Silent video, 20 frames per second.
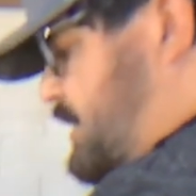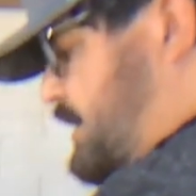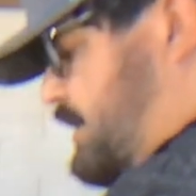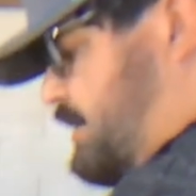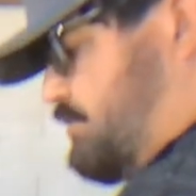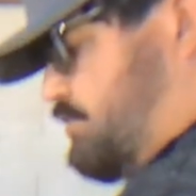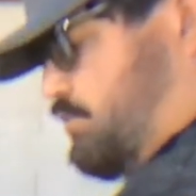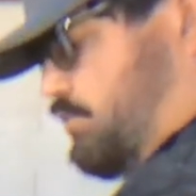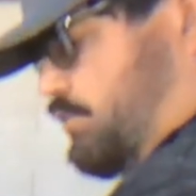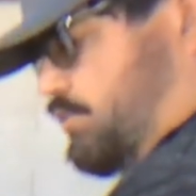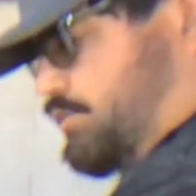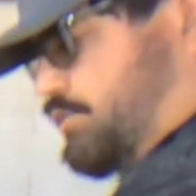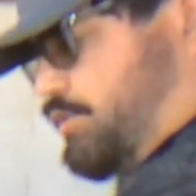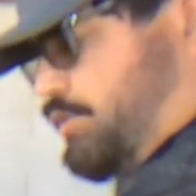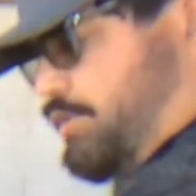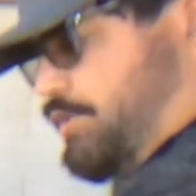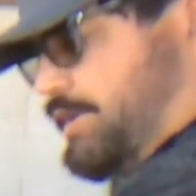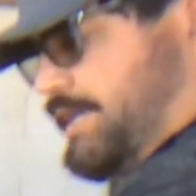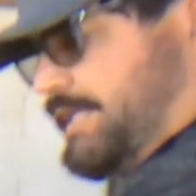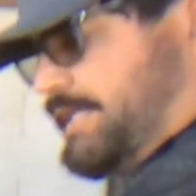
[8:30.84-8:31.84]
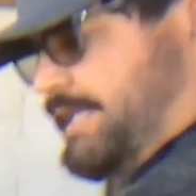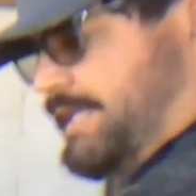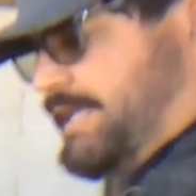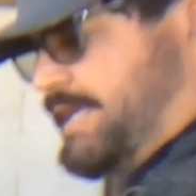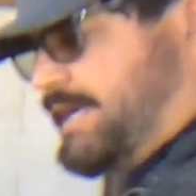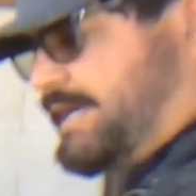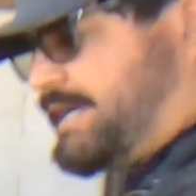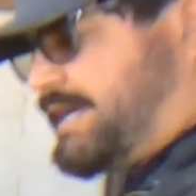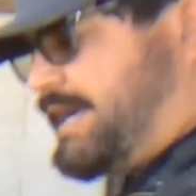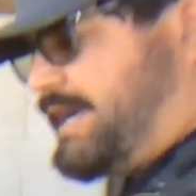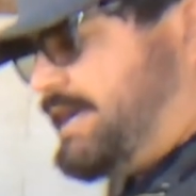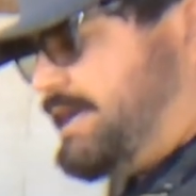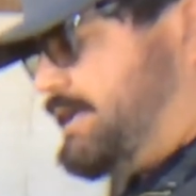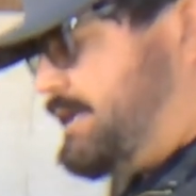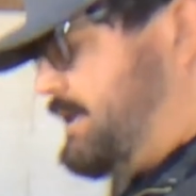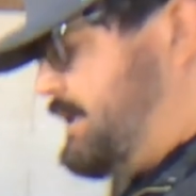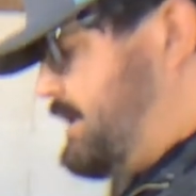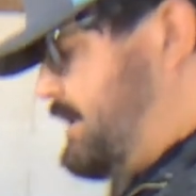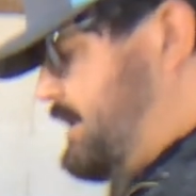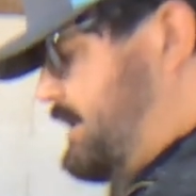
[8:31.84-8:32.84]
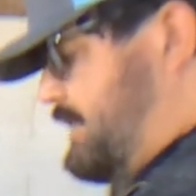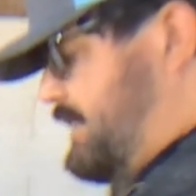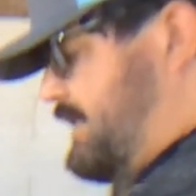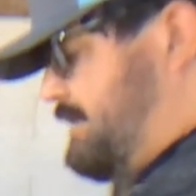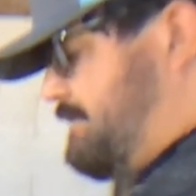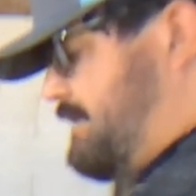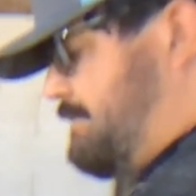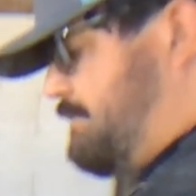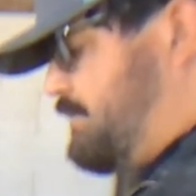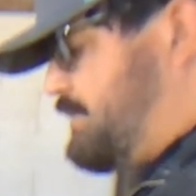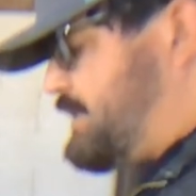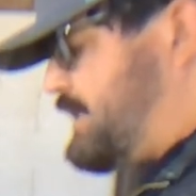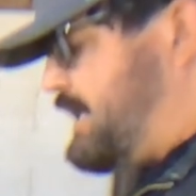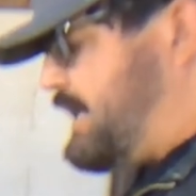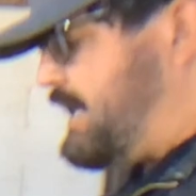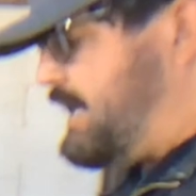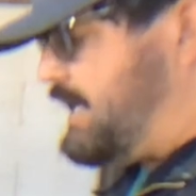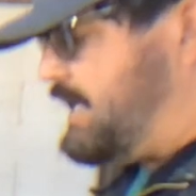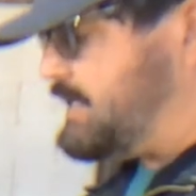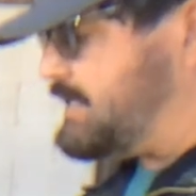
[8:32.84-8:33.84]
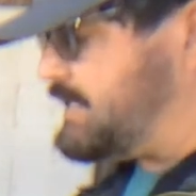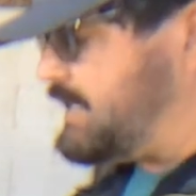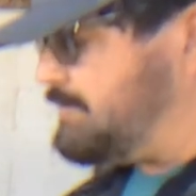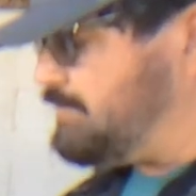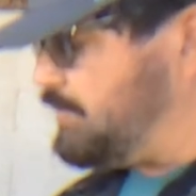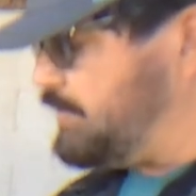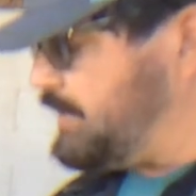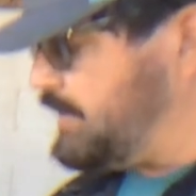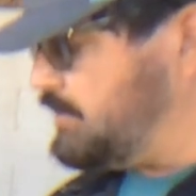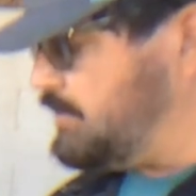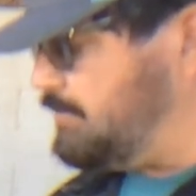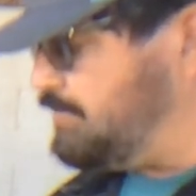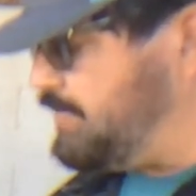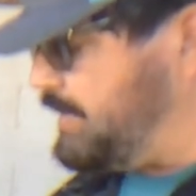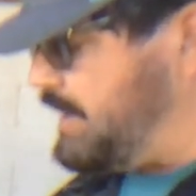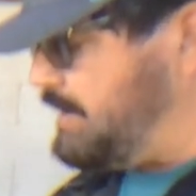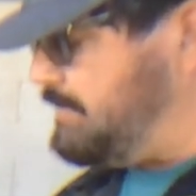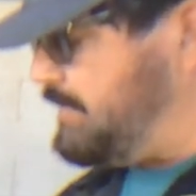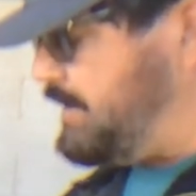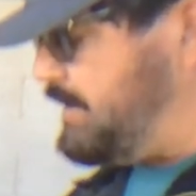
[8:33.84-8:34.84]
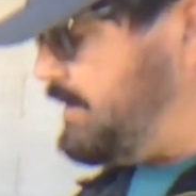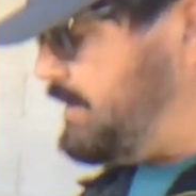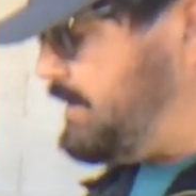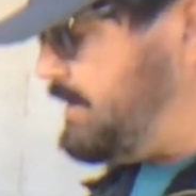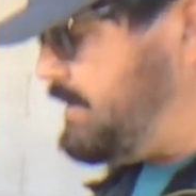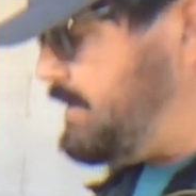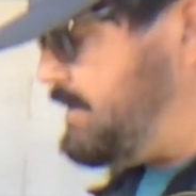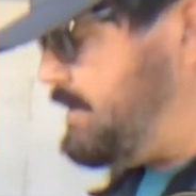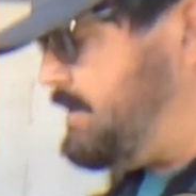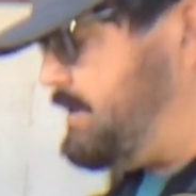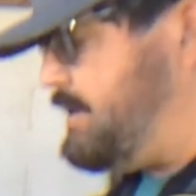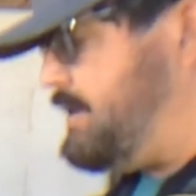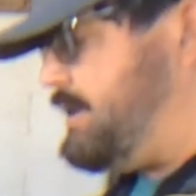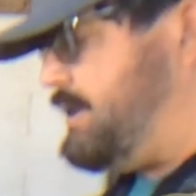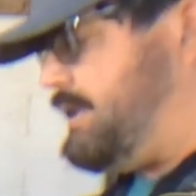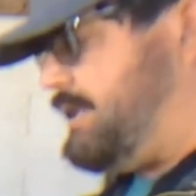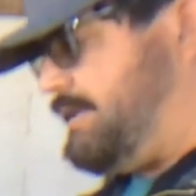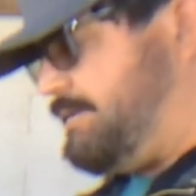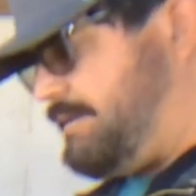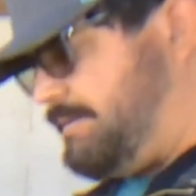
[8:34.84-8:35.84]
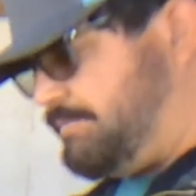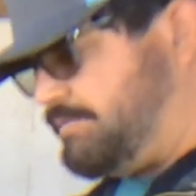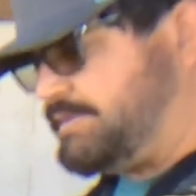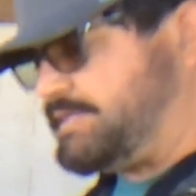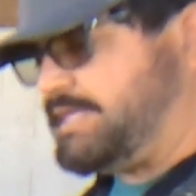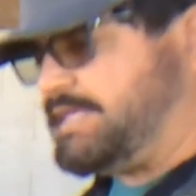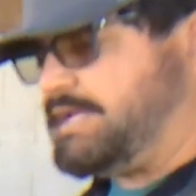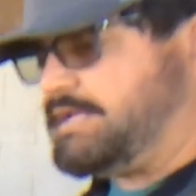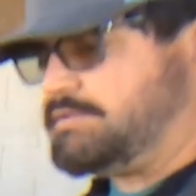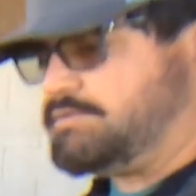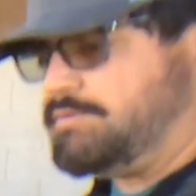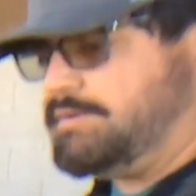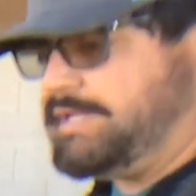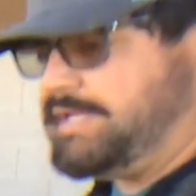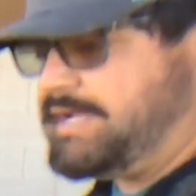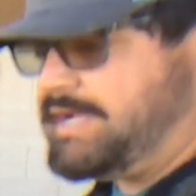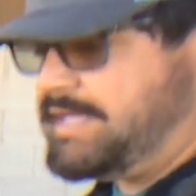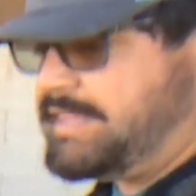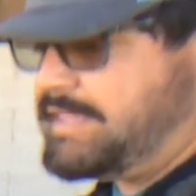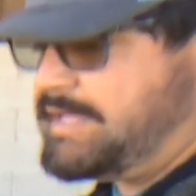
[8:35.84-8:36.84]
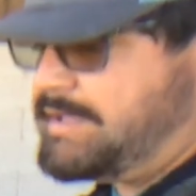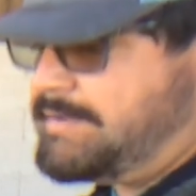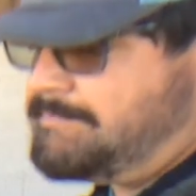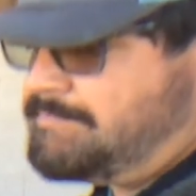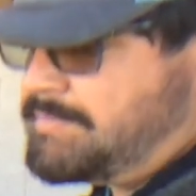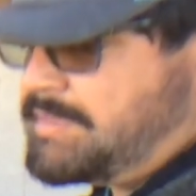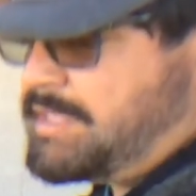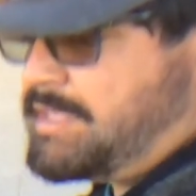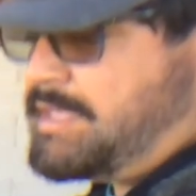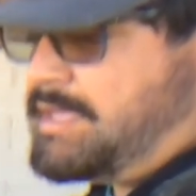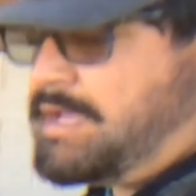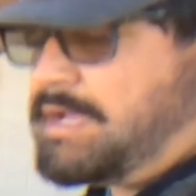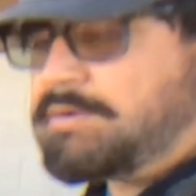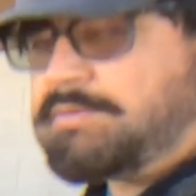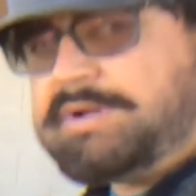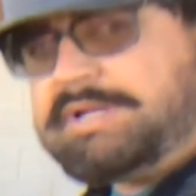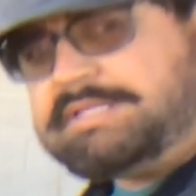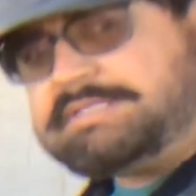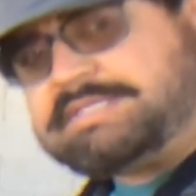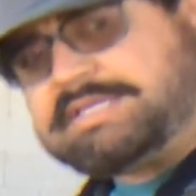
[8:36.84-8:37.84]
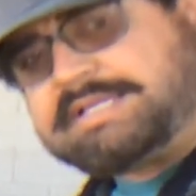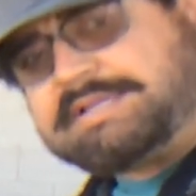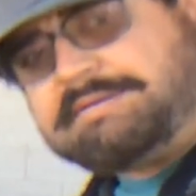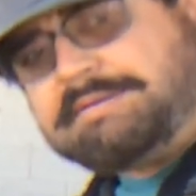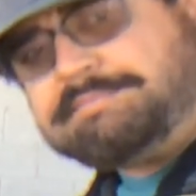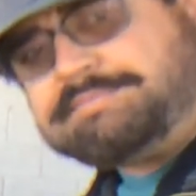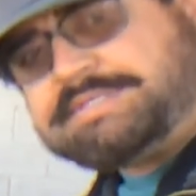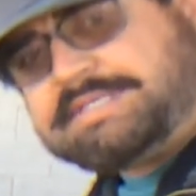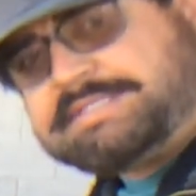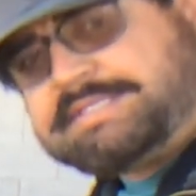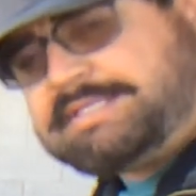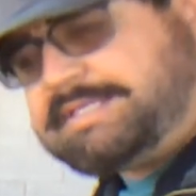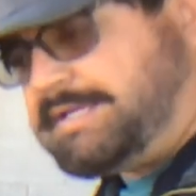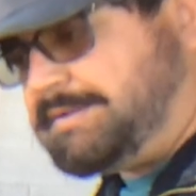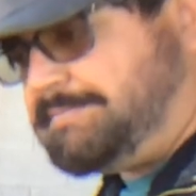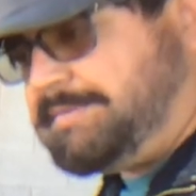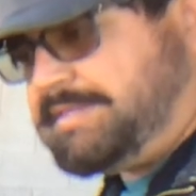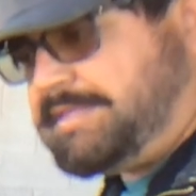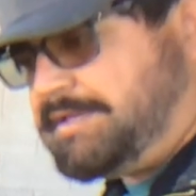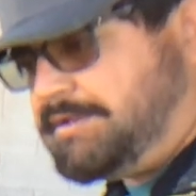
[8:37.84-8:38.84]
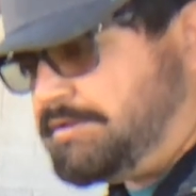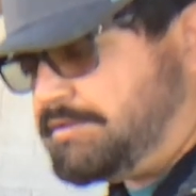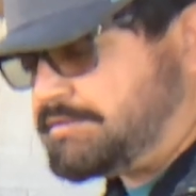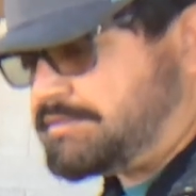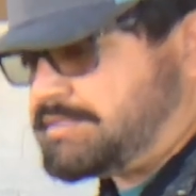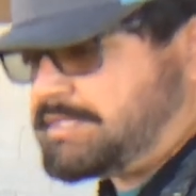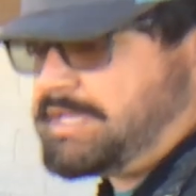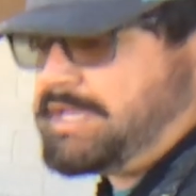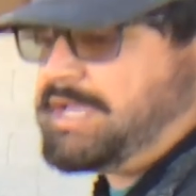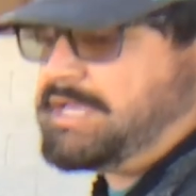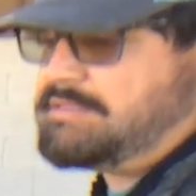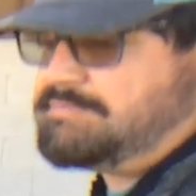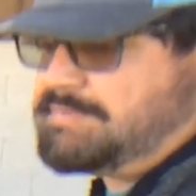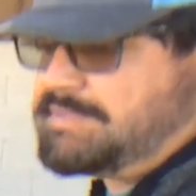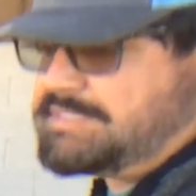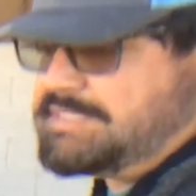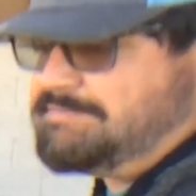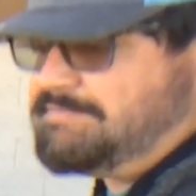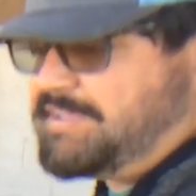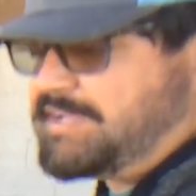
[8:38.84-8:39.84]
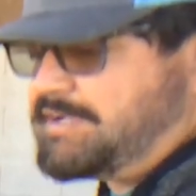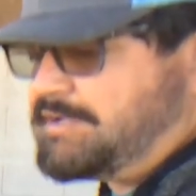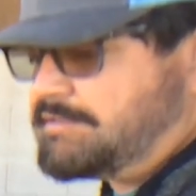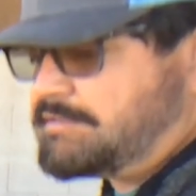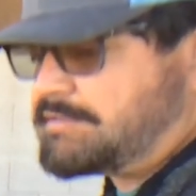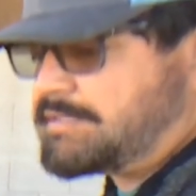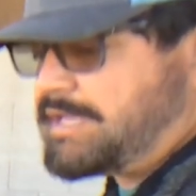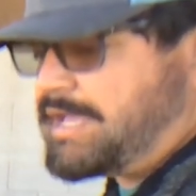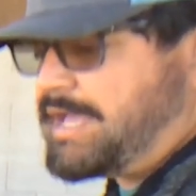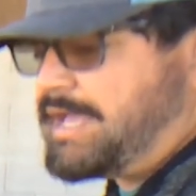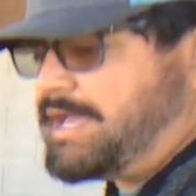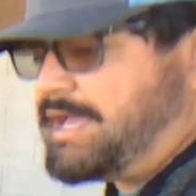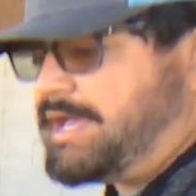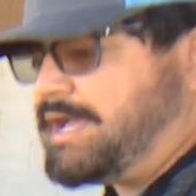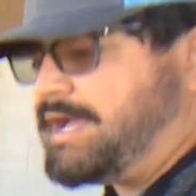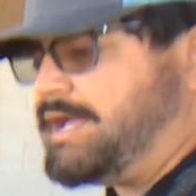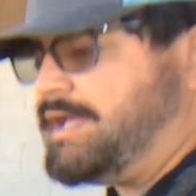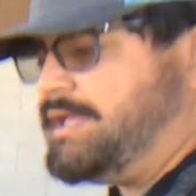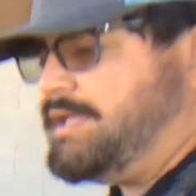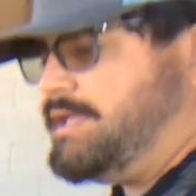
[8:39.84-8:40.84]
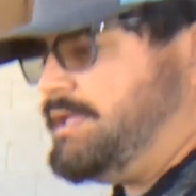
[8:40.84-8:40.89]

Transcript: y su otro hoyo que tenía acá. Le vamos a estar poniendo primer. Le vamos a dar su lijada. Acuérdense que vamos a tener videos ah, específicos a,